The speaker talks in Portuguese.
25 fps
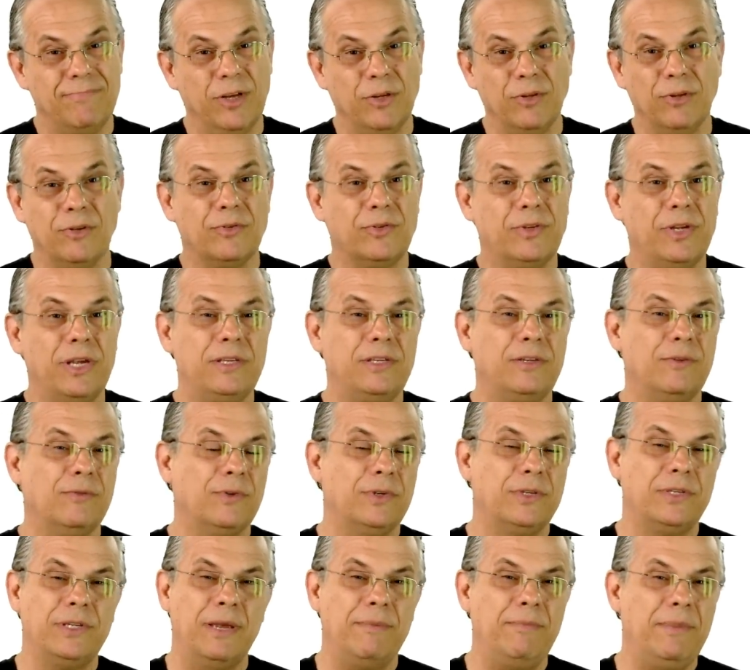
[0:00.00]
Eu não sei se
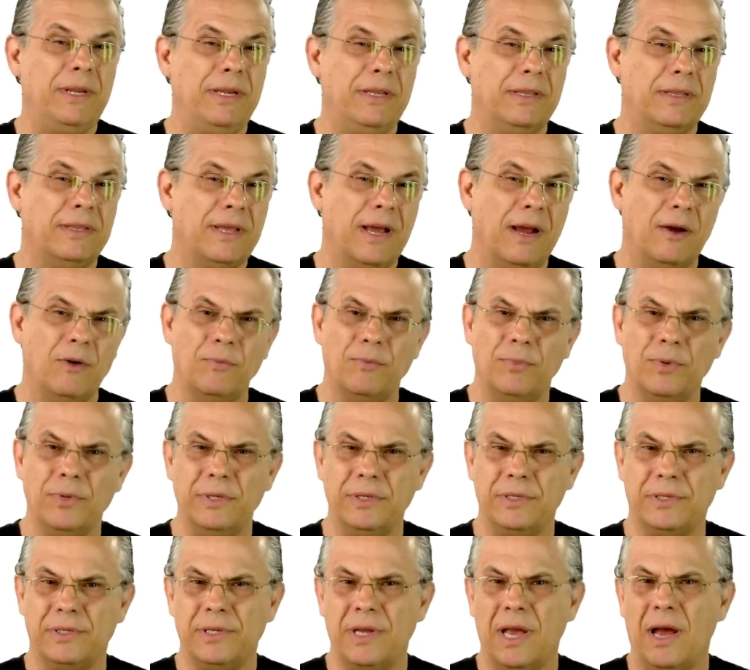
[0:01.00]
você é militar ou
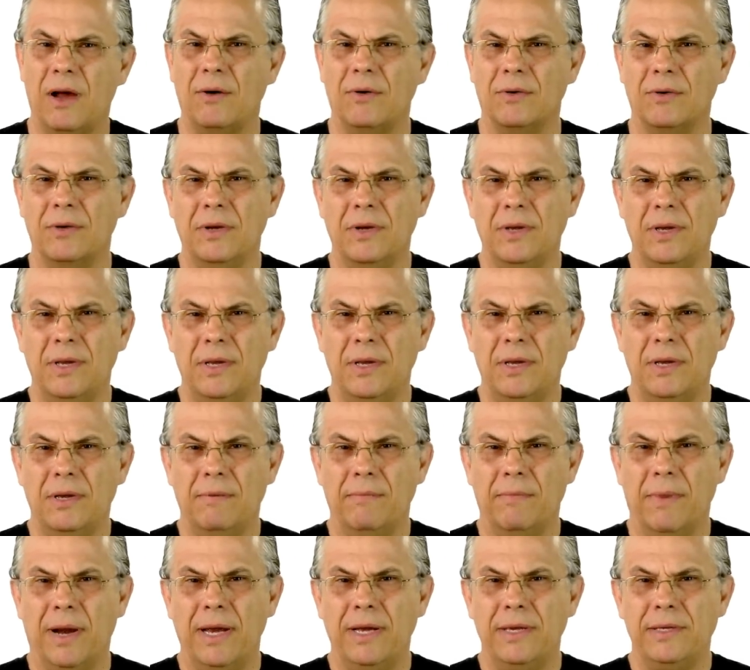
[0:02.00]
policial,
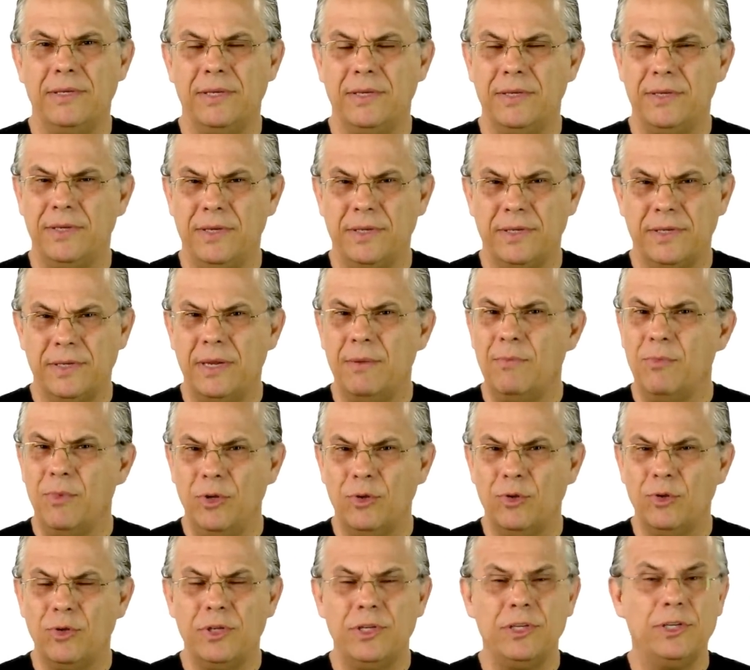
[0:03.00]
mas existem
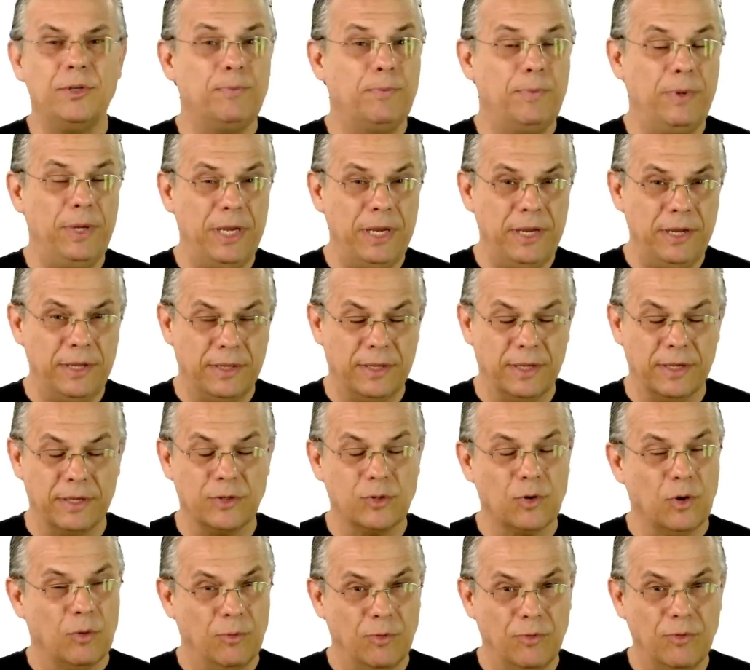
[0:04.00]
muitos
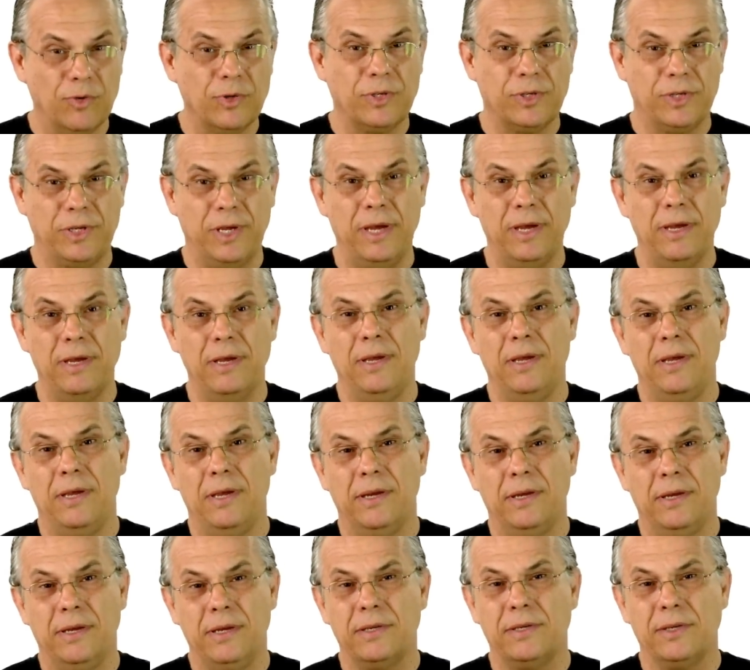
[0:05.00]
espíritas como você
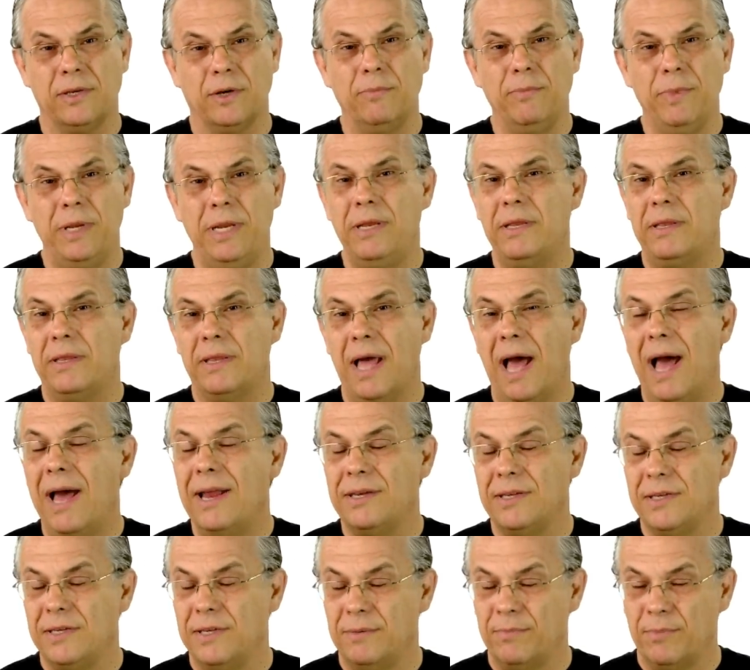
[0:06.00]
que são
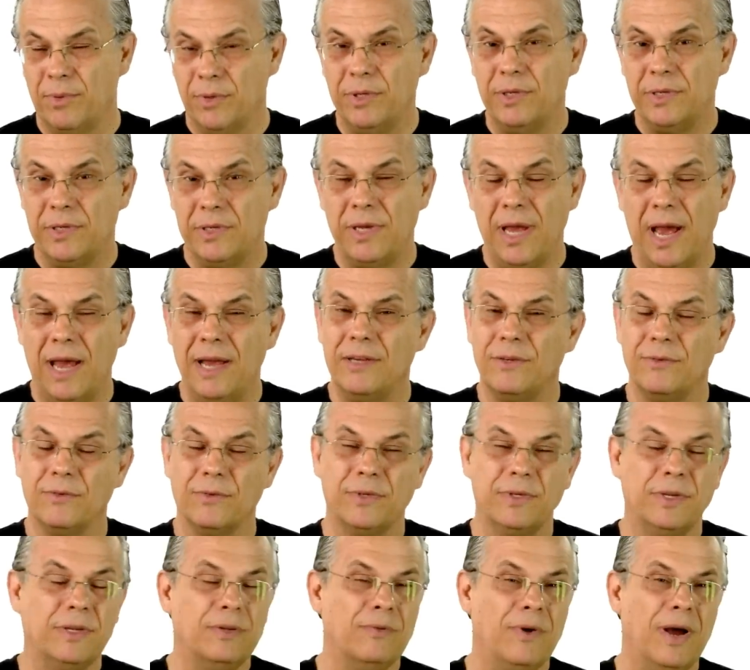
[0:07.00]
militares e policiais.
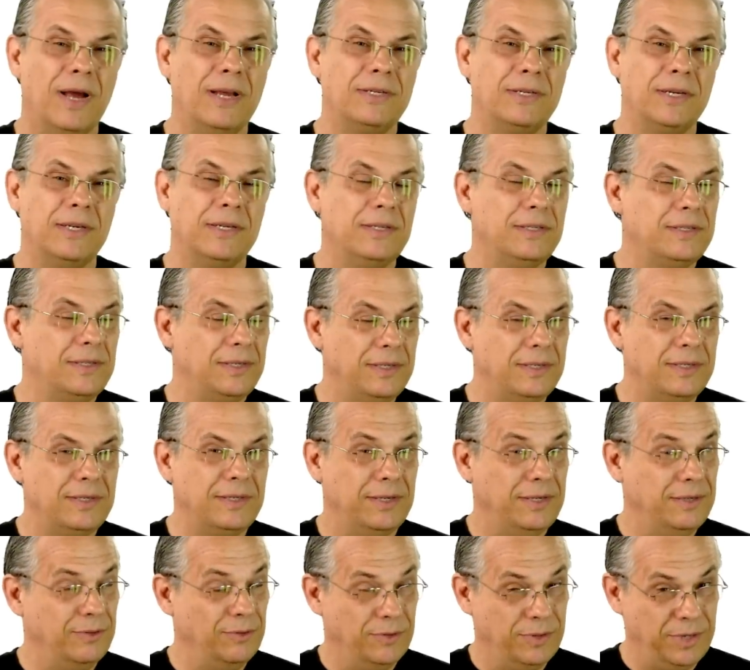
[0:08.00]
Você não acha que
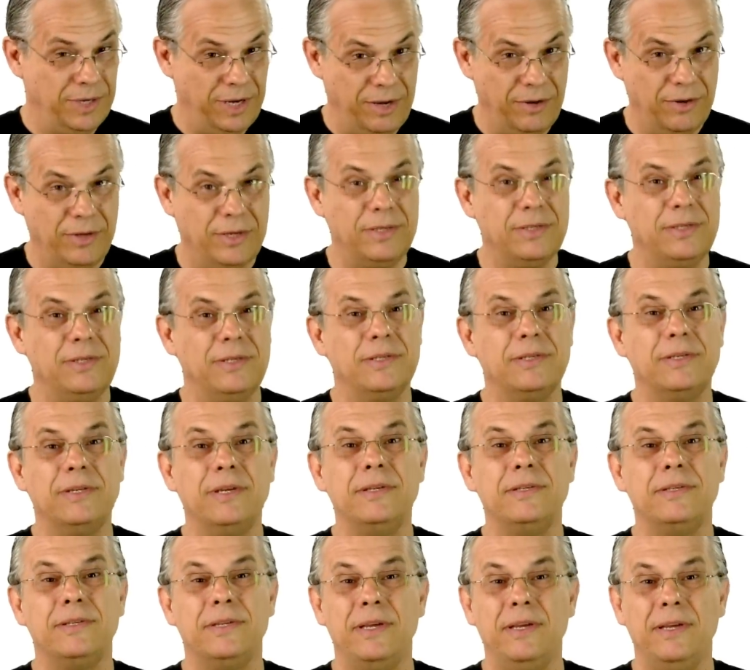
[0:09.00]
existem? Eu creio que
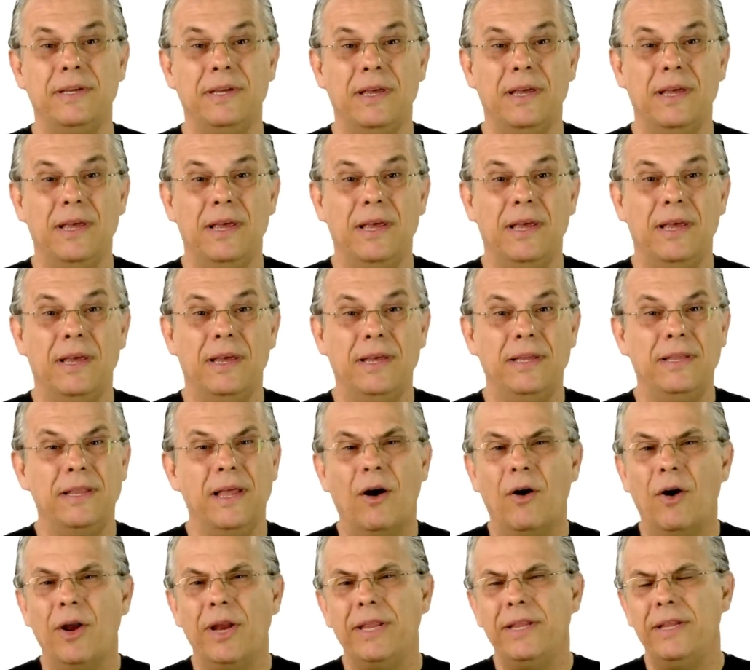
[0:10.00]
existem sim. E
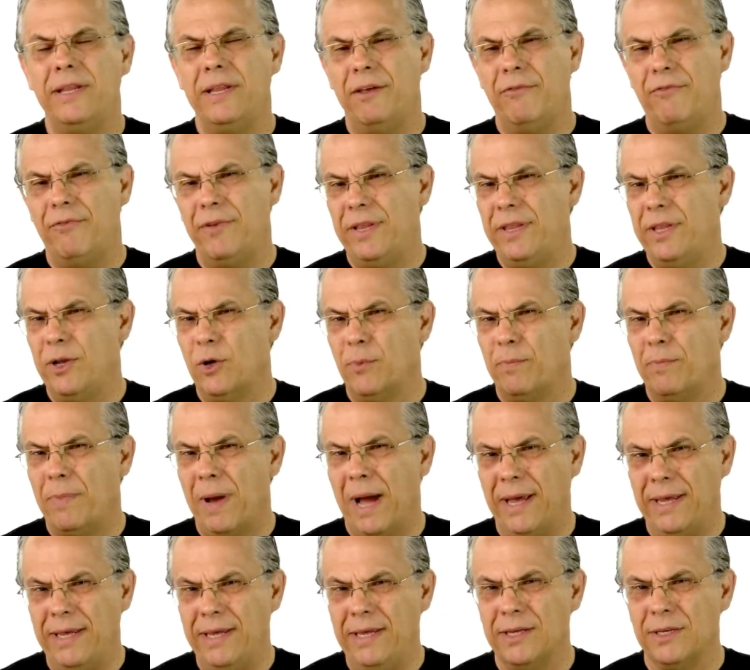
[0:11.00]
na hora de defender o
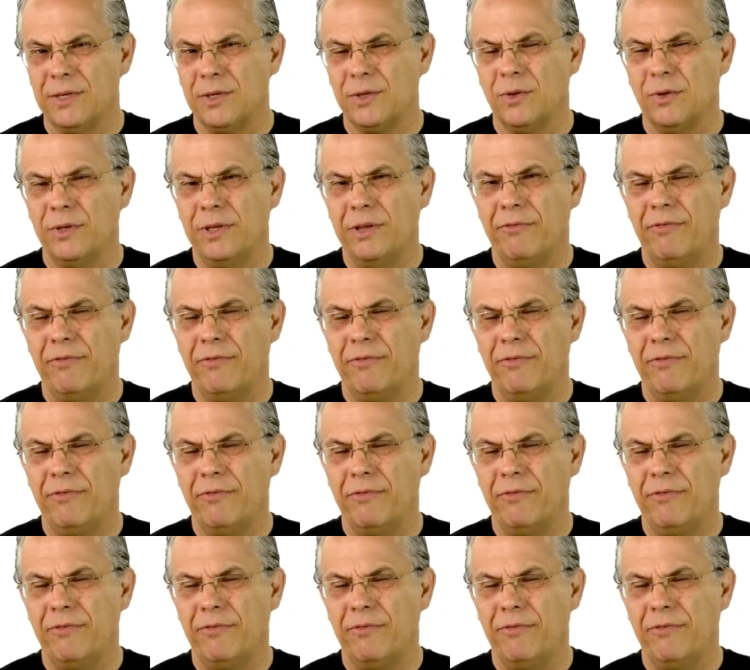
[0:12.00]
país, ou